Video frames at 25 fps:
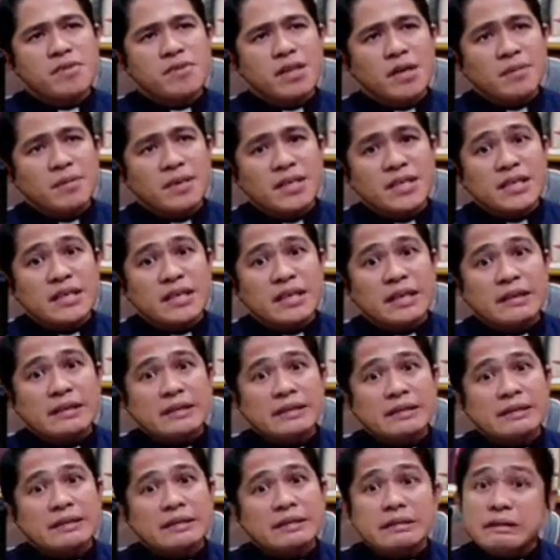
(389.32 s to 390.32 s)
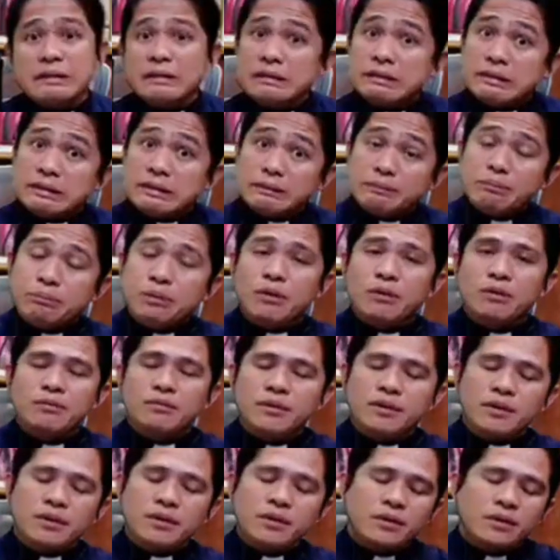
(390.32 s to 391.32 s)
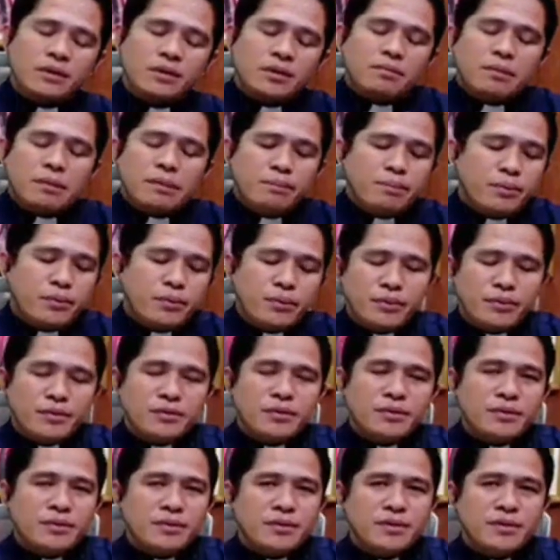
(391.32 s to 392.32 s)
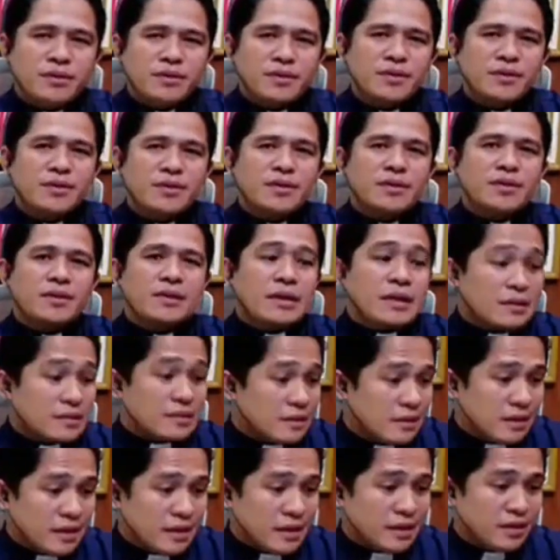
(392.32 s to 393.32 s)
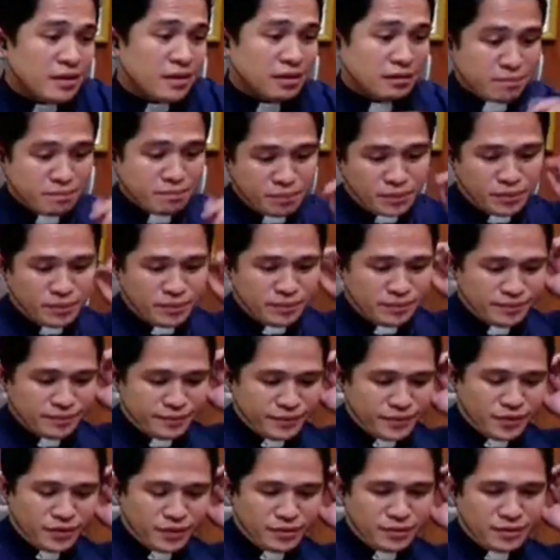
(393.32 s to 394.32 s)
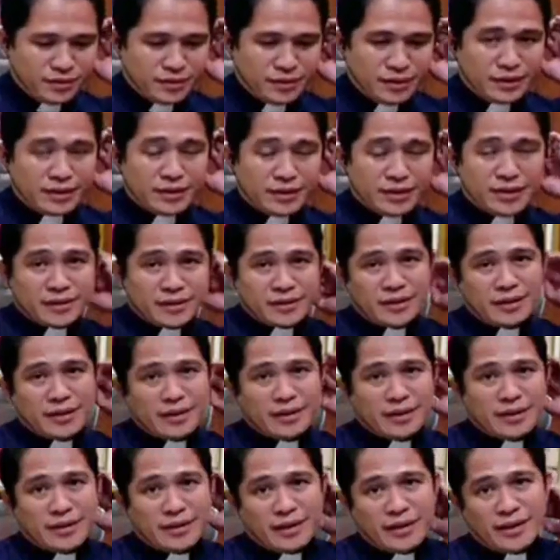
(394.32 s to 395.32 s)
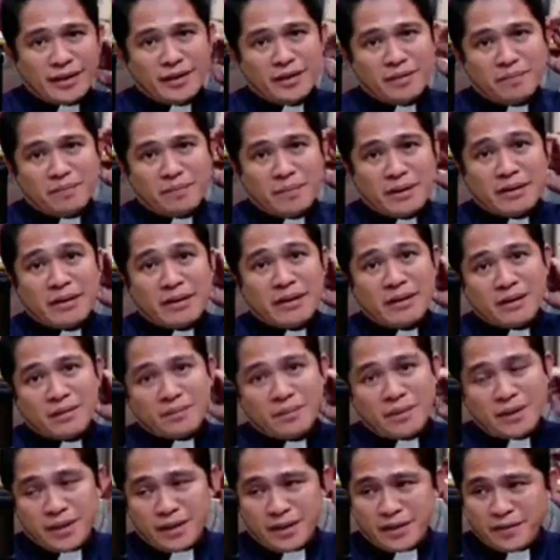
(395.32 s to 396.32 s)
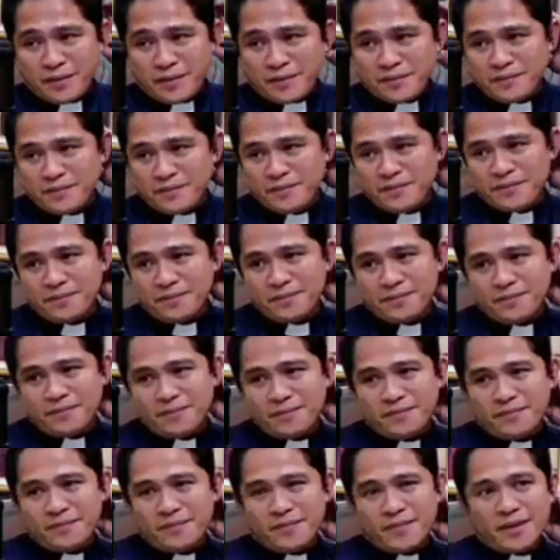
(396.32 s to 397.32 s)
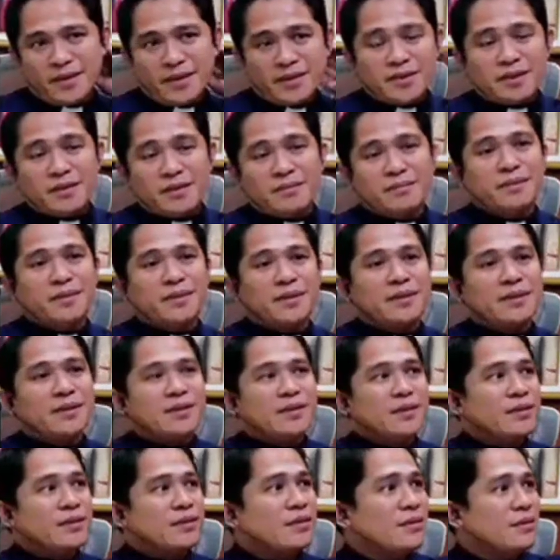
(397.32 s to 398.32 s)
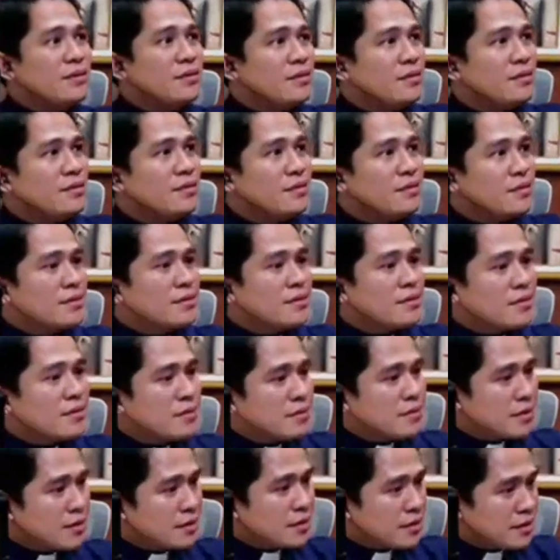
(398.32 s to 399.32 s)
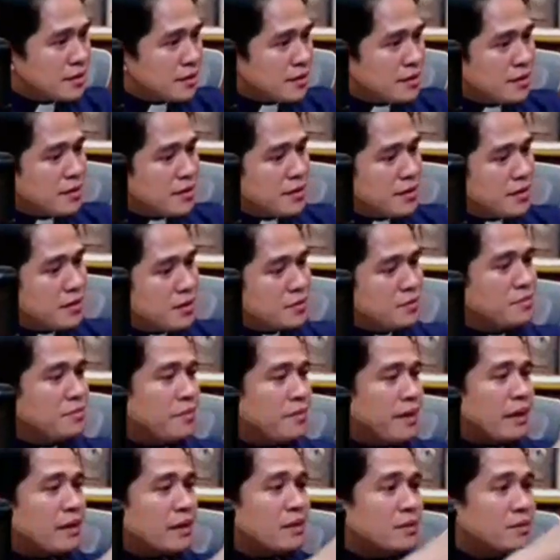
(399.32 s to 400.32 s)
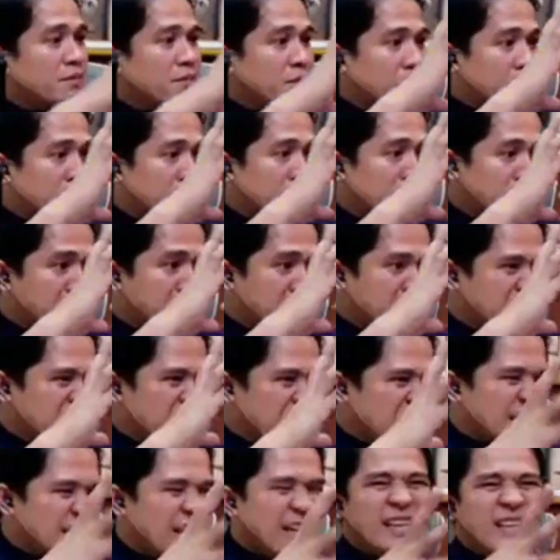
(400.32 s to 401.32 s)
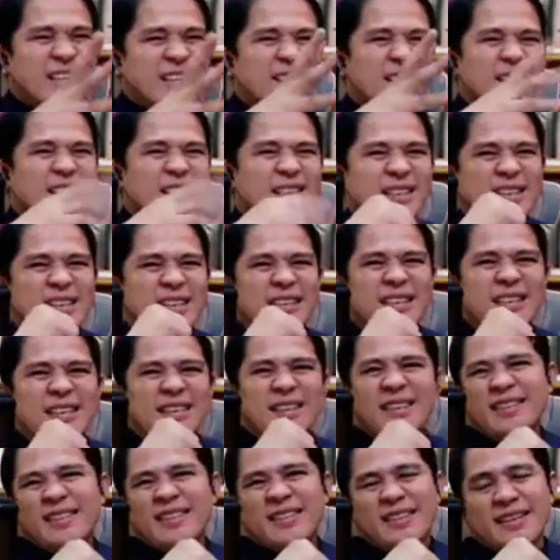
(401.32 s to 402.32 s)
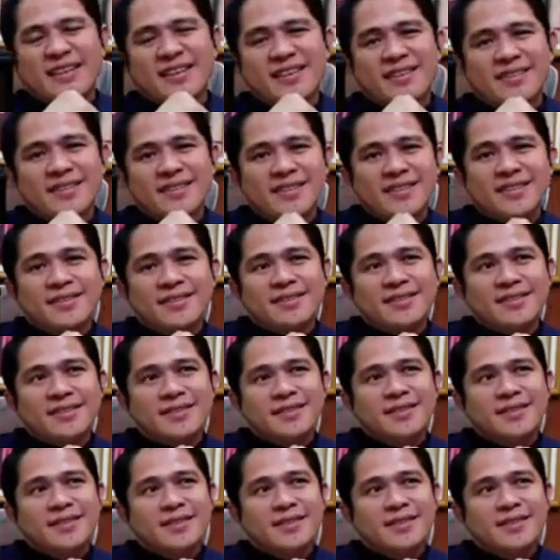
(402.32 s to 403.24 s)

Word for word: kamalian, hindi po. Iba po yung kasalanan po. No, lahat ng kasalanan ay pagkakamali. Example, kung titingnan nila itong microphone, precise ang kanyang intelligence.